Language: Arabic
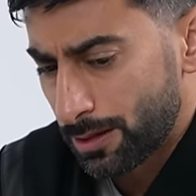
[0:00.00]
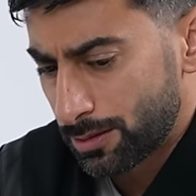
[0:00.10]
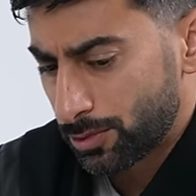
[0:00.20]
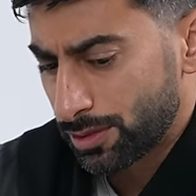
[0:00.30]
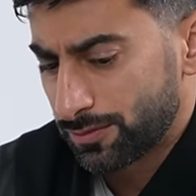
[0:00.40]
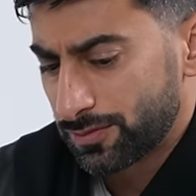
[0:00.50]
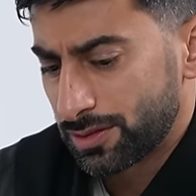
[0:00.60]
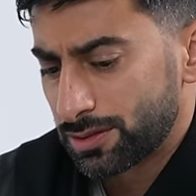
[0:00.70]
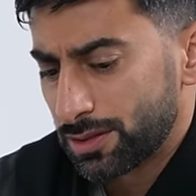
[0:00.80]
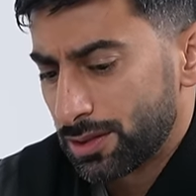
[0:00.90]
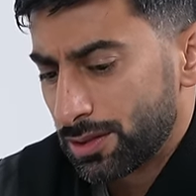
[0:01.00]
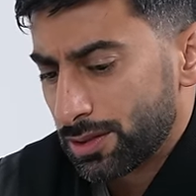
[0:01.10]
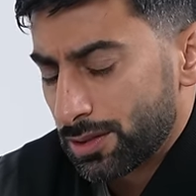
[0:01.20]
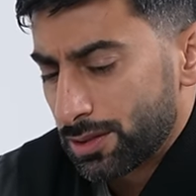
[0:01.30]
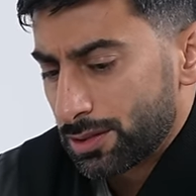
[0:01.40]
الموظفين
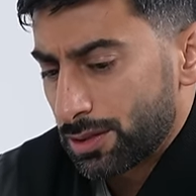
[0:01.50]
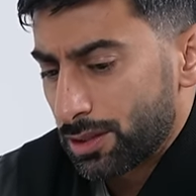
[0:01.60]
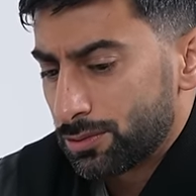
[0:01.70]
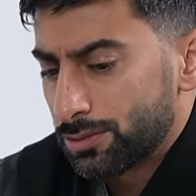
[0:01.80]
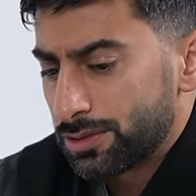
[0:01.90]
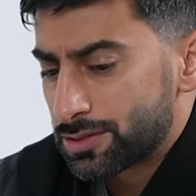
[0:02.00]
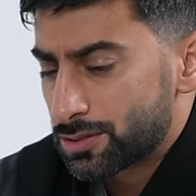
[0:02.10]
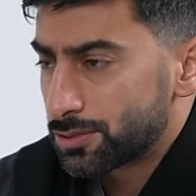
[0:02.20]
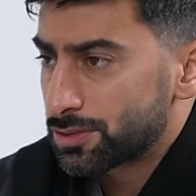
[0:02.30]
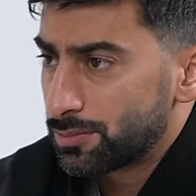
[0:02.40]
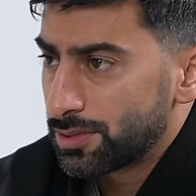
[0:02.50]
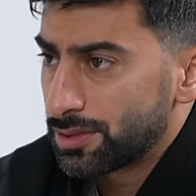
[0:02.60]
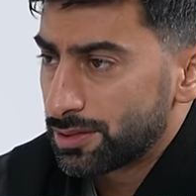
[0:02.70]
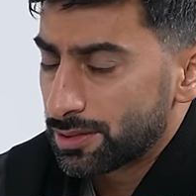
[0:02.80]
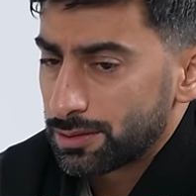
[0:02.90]
اقول السوشيال
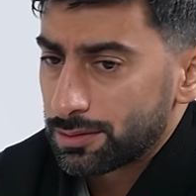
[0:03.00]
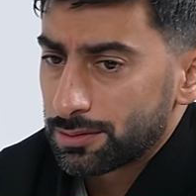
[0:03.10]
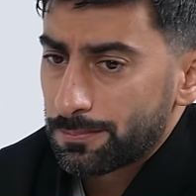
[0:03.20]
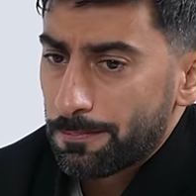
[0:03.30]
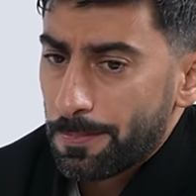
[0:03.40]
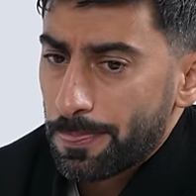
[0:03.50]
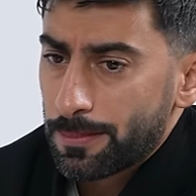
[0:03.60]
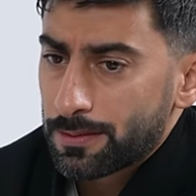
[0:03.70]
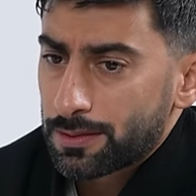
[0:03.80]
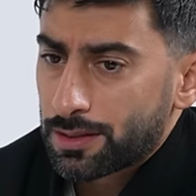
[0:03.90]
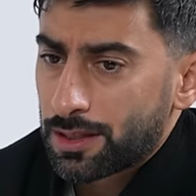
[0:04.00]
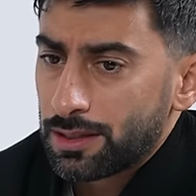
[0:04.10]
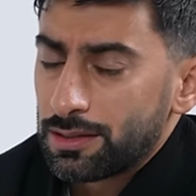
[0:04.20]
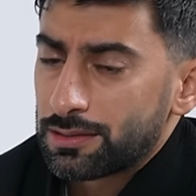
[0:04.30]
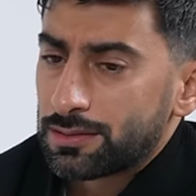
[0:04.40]
ميديا
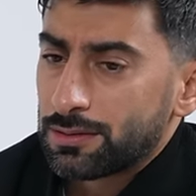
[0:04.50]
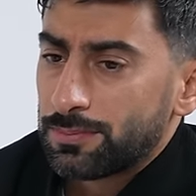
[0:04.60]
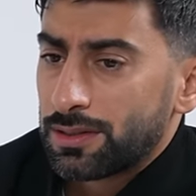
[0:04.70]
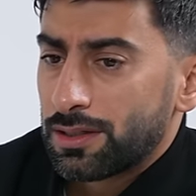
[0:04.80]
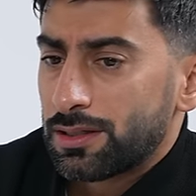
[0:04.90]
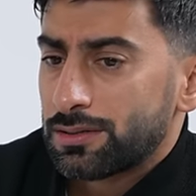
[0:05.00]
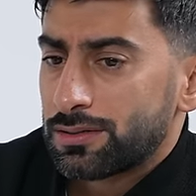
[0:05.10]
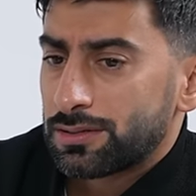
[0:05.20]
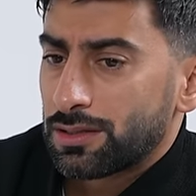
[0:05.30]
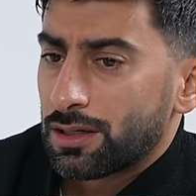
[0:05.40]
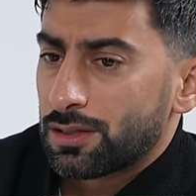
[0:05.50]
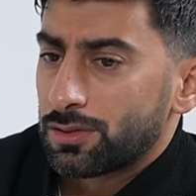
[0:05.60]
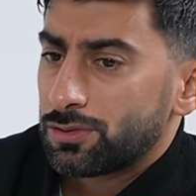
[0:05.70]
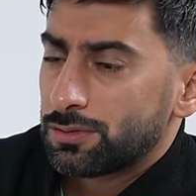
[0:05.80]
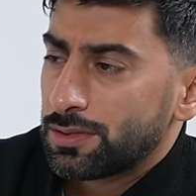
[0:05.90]
خلت البنات
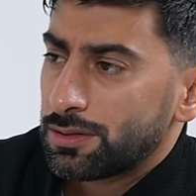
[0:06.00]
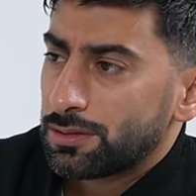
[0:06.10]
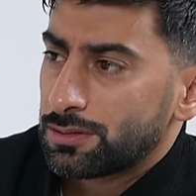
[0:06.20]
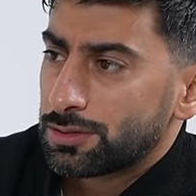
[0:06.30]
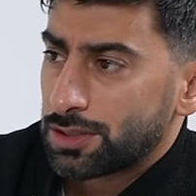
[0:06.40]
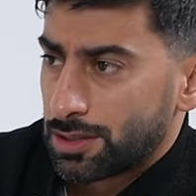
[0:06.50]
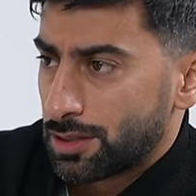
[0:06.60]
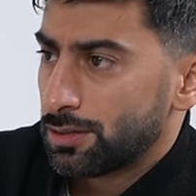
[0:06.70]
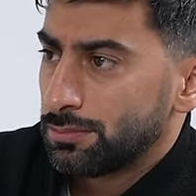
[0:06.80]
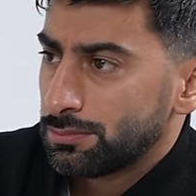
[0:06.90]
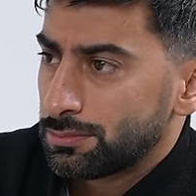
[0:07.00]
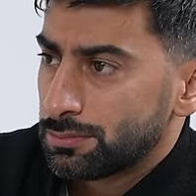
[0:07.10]
يتعقدون من شكلهم